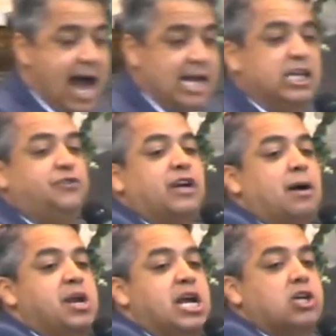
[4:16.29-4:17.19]
gente fica
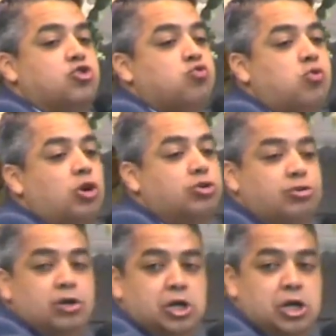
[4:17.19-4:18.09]
brigando um com o outro.
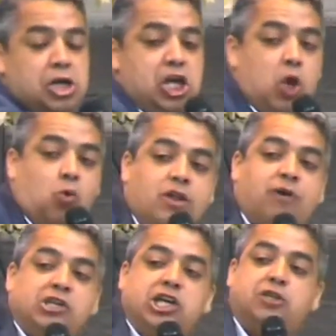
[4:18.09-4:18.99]
E
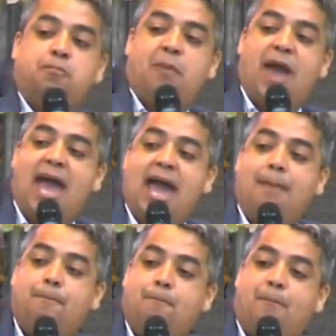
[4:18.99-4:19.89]
enquanto a gente
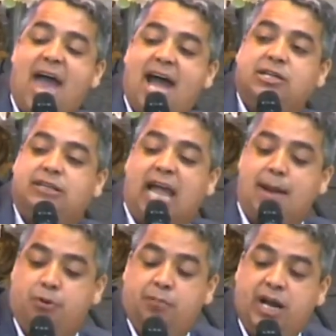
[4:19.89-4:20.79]
pe perde
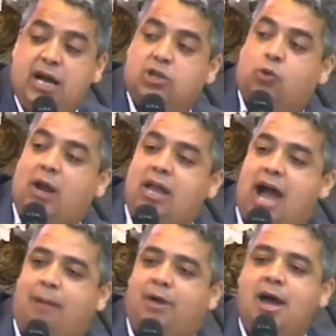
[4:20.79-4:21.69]
tempo brigando com
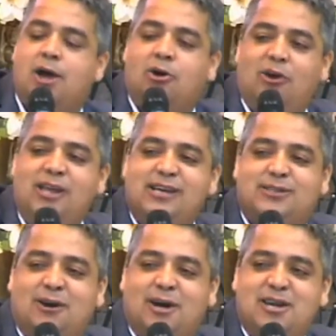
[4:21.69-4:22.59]
Eliabe, Golias
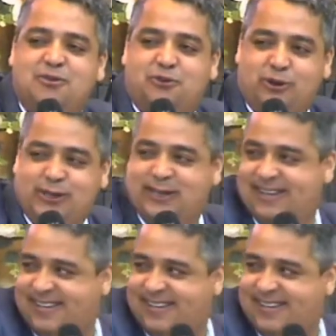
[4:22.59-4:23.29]
só ganha força.